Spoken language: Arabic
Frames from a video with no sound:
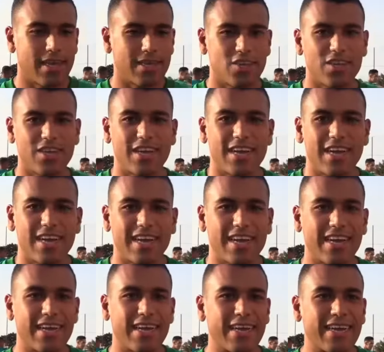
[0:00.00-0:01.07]
هادشي
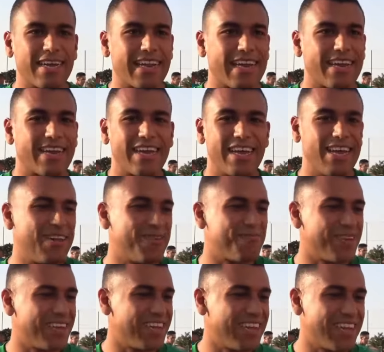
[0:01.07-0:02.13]
راه راه
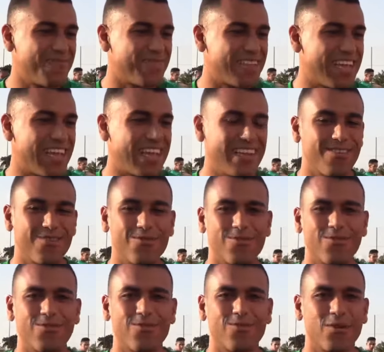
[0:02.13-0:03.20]
حلم حلم ديالي
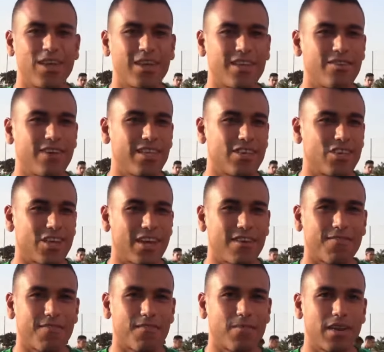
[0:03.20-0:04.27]
وواحد
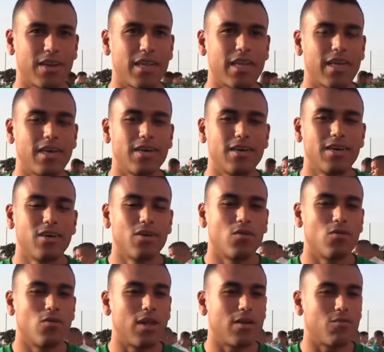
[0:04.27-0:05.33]
الشرف كبير ليا
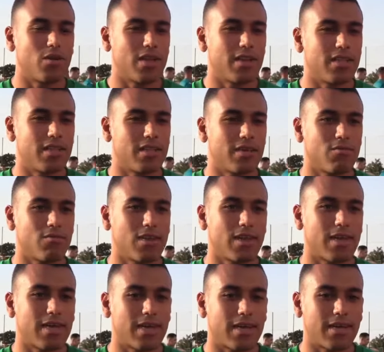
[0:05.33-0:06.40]
ولا الوالديه
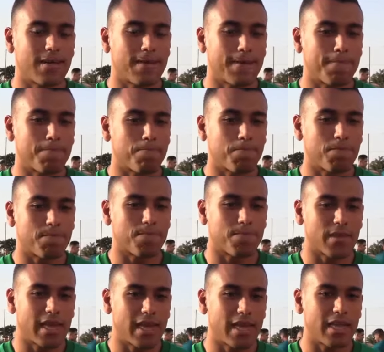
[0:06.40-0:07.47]
ولا
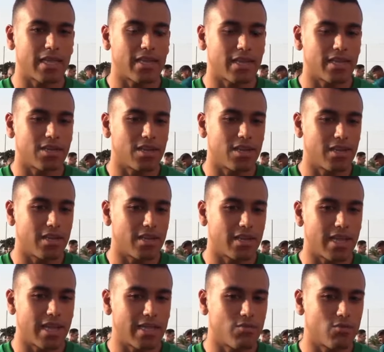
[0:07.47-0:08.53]
كاع داكشي
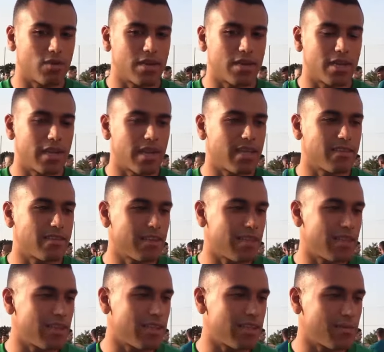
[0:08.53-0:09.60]
كاع دوك الناس
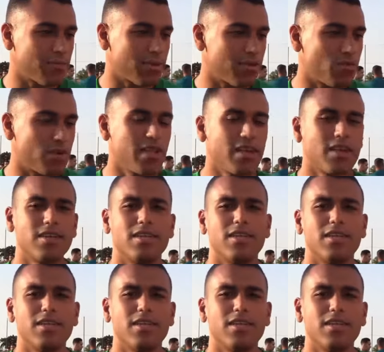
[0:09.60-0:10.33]
اللي تيبغيوني